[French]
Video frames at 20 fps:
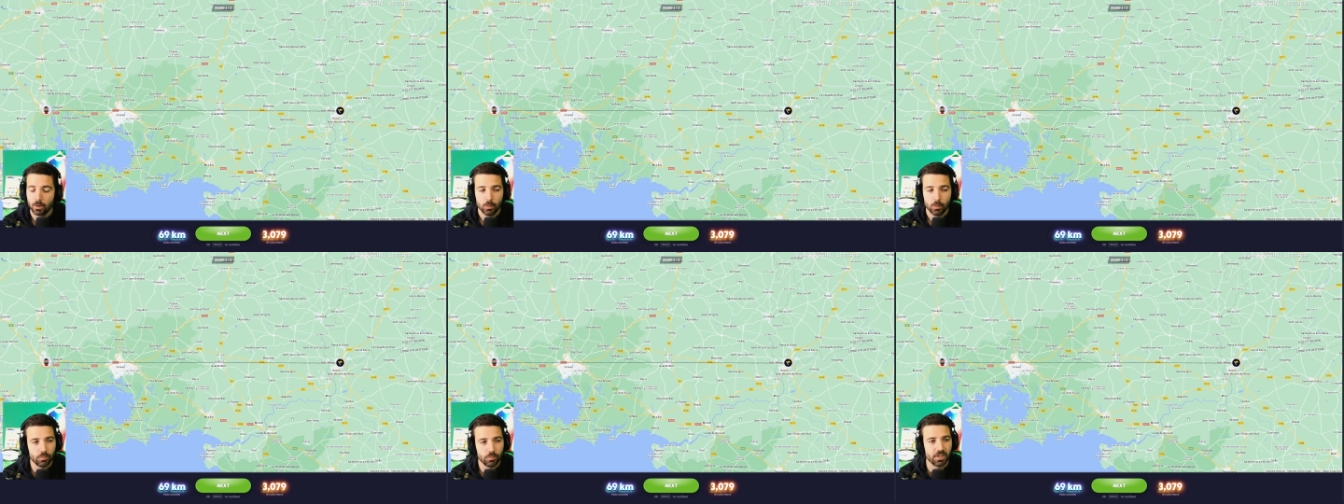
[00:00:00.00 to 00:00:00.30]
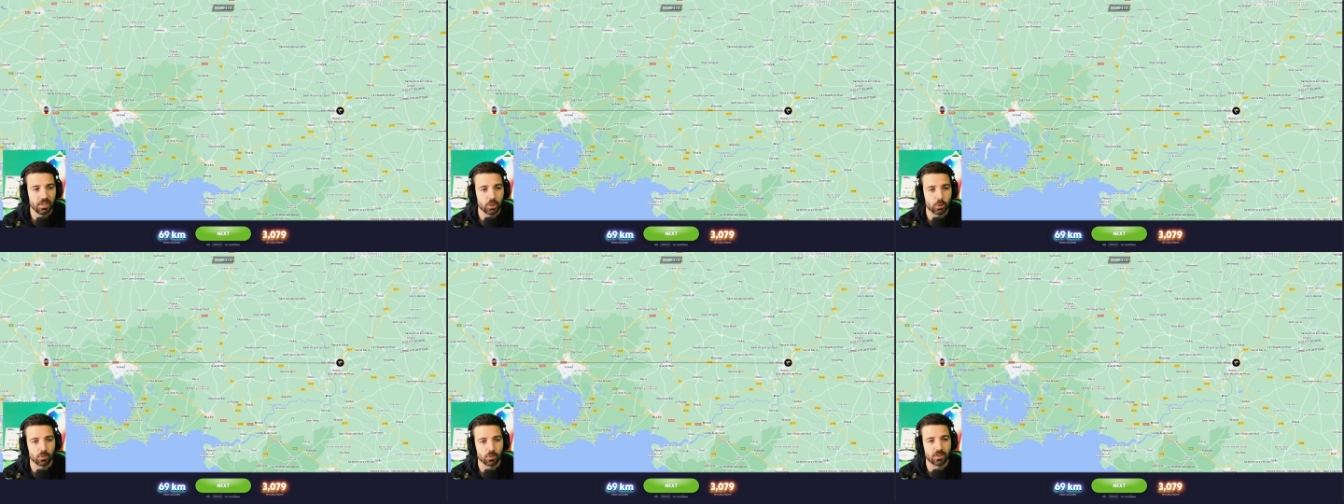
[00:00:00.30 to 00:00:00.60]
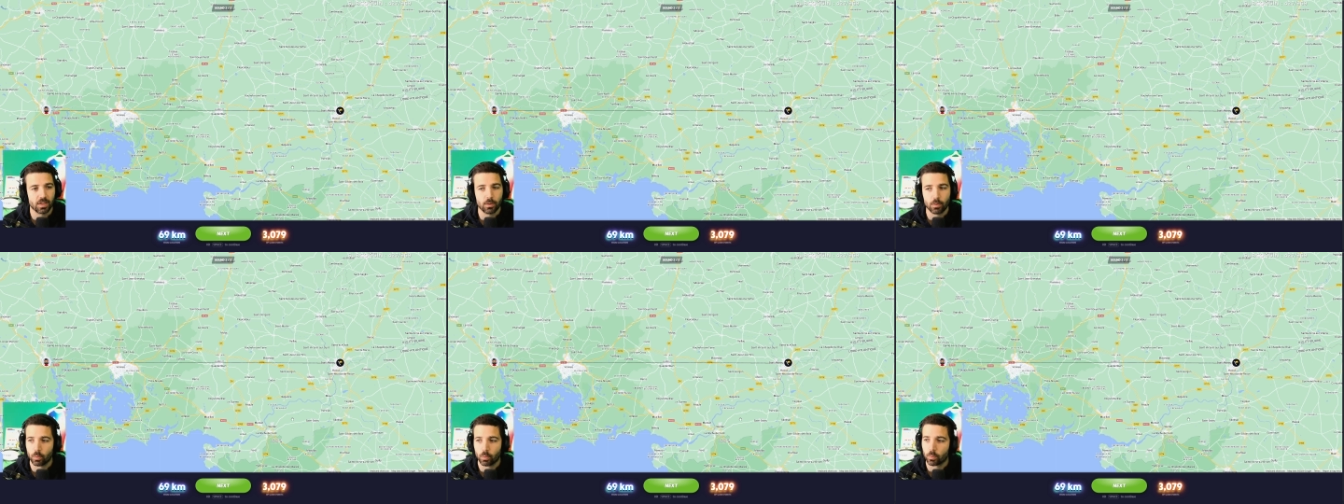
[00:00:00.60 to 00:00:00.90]
ou des
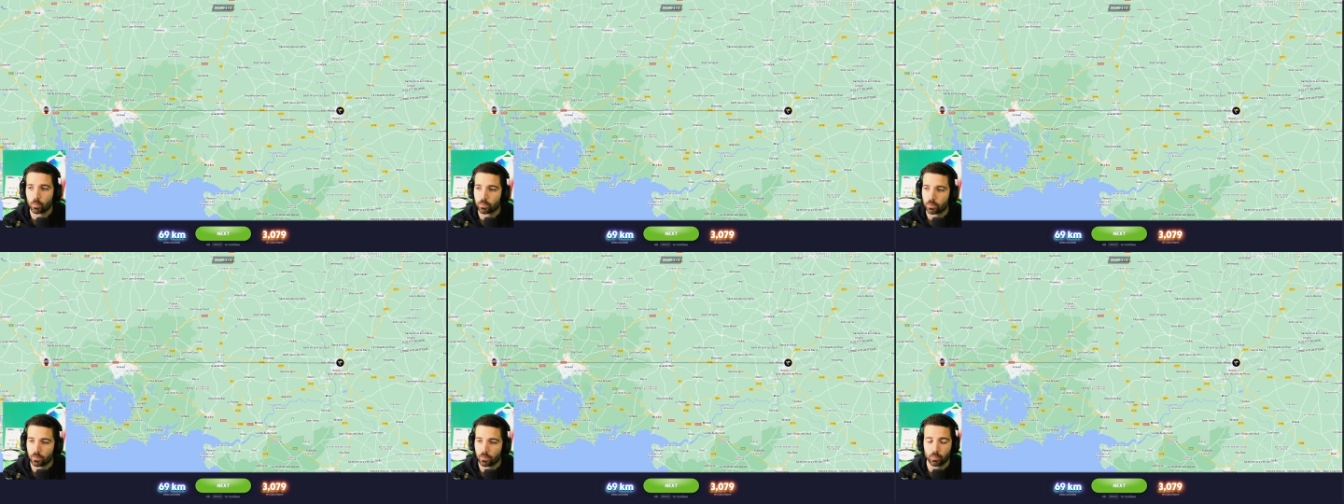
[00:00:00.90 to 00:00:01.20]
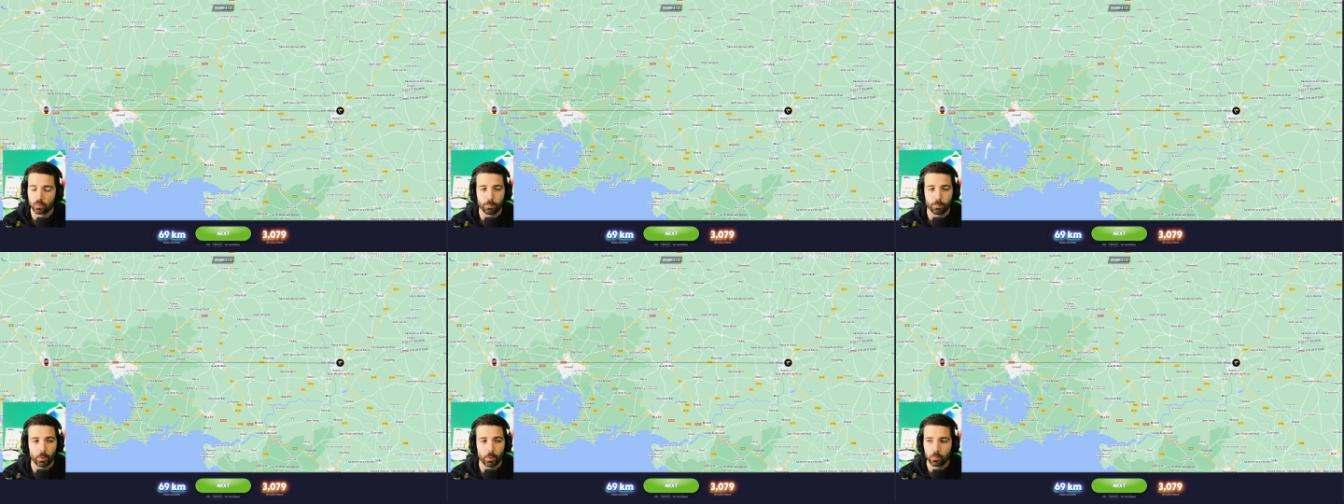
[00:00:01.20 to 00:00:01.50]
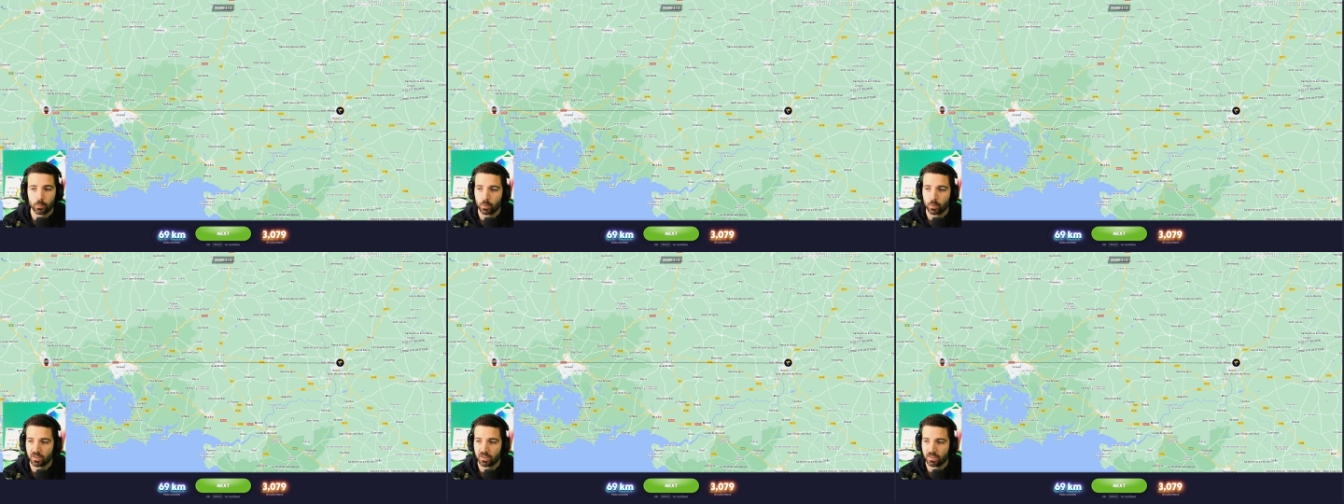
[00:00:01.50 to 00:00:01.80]
chaussettes de contention pas
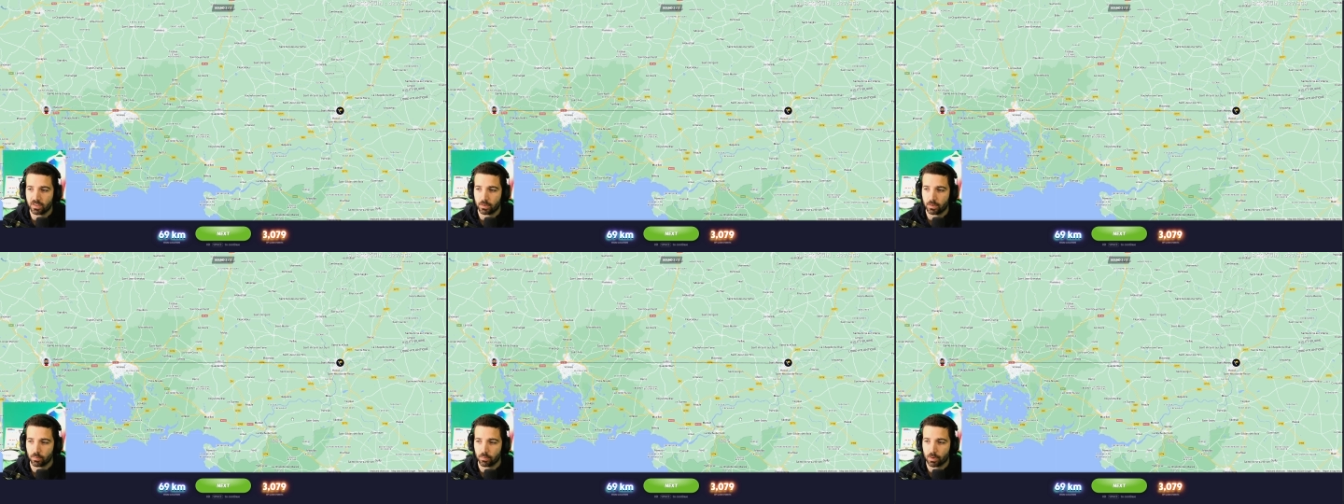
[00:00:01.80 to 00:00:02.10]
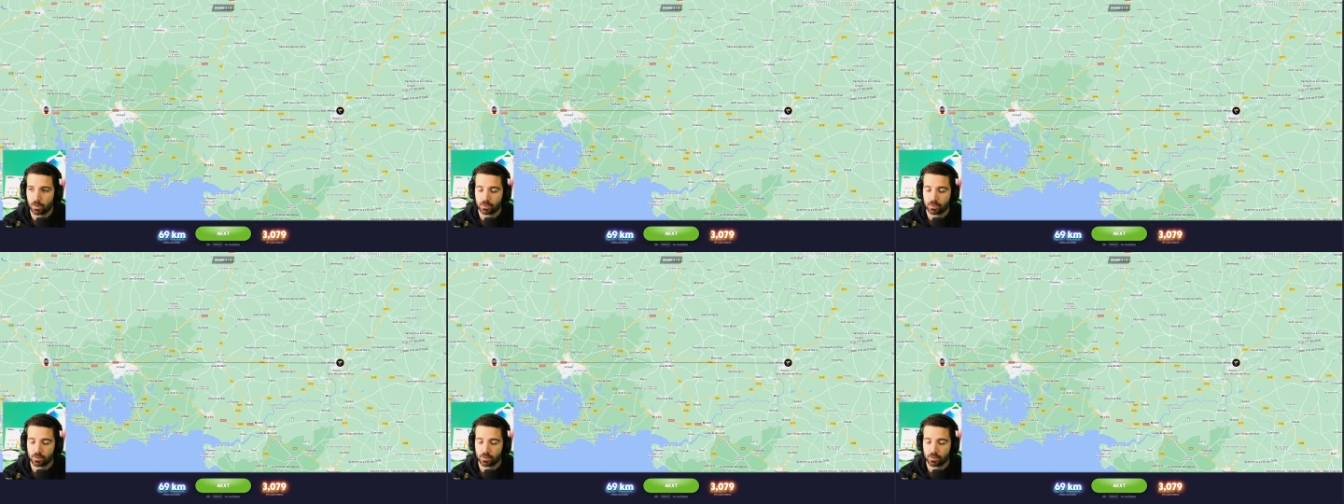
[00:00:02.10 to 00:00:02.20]
autorisées, tu vois.